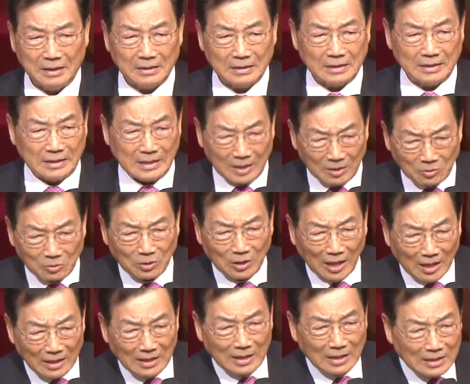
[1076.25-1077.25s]
그대로
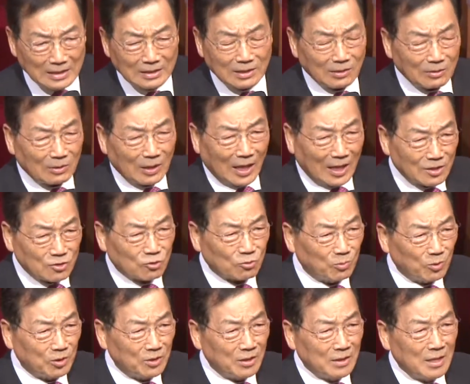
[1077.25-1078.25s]
달라는 대로 다
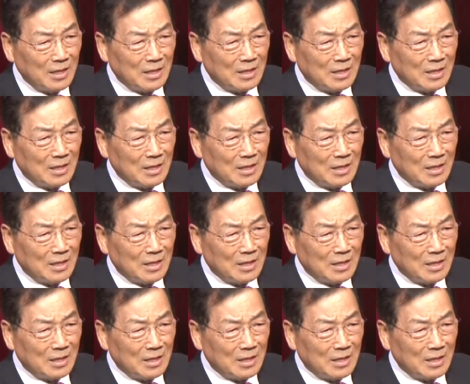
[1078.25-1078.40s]
주면